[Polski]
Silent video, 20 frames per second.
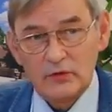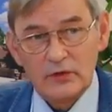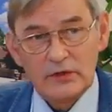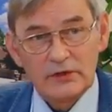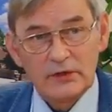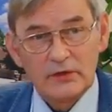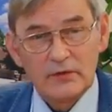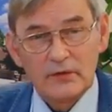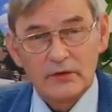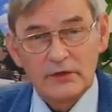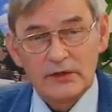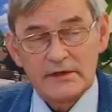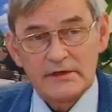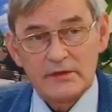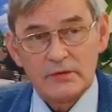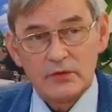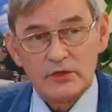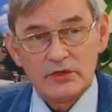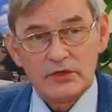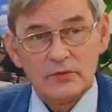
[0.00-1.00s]
Była to kwota
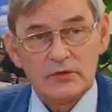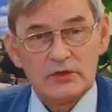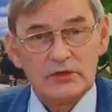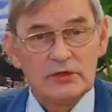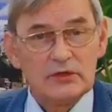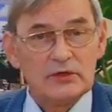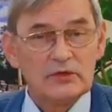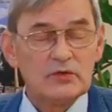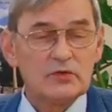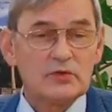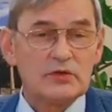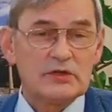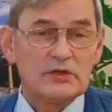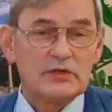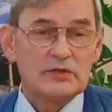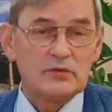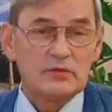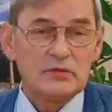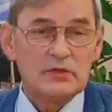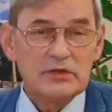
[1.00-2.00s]

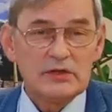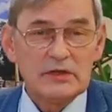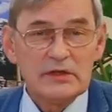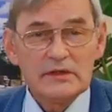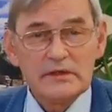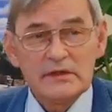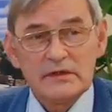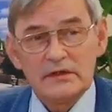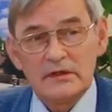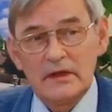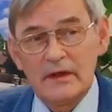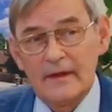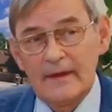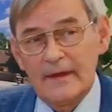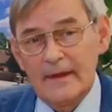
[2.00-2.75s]
186 tysięcy.